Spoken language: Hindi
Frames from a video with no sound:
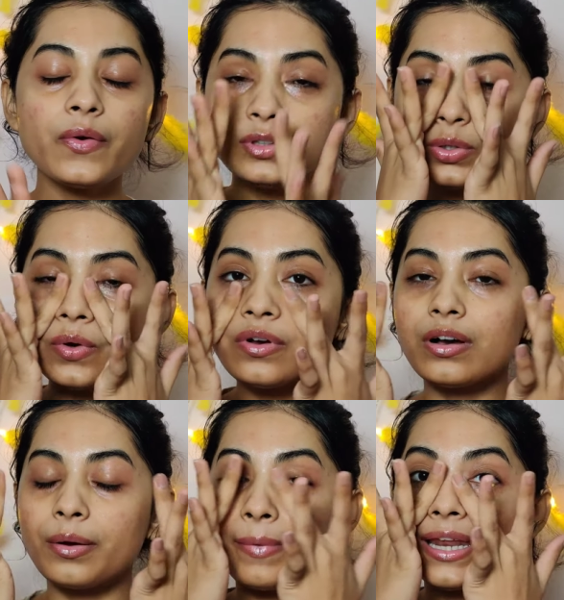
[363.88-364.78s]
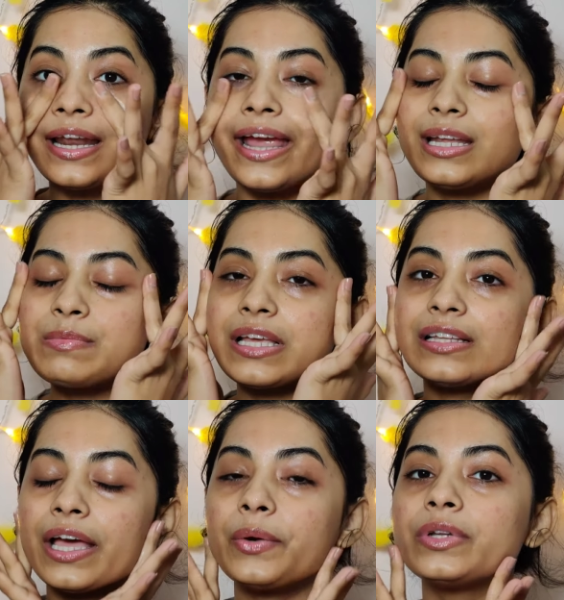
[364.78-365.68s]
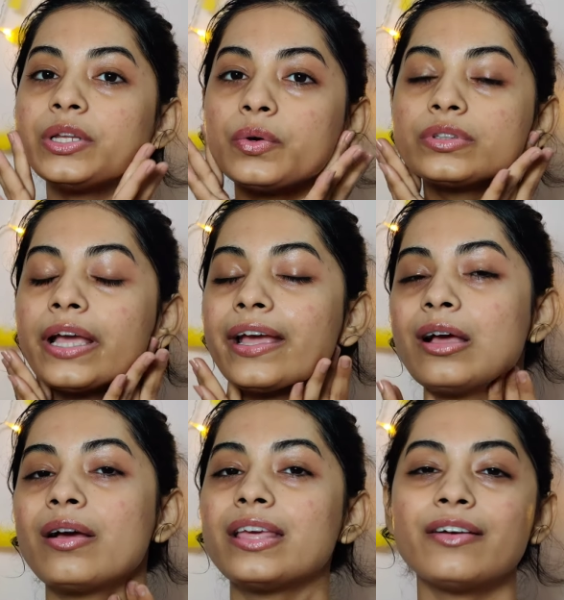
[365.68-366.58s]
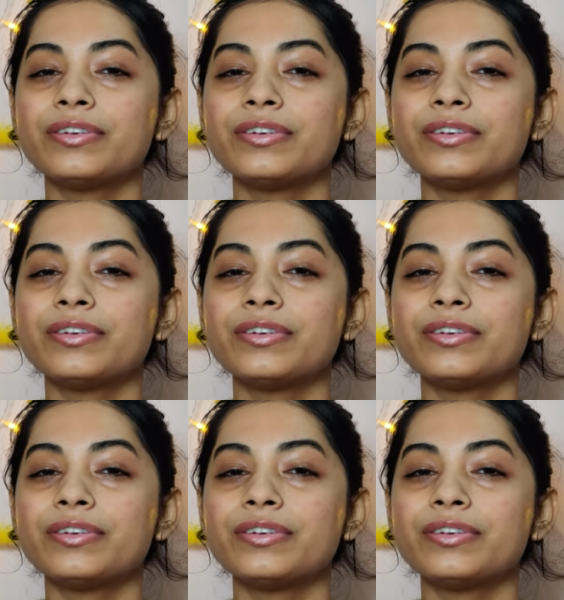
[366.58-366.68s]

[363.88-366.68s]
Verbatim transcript: ना जो uh, मेरे नाइट टाइम स्किन केयर रूटीन होता है ना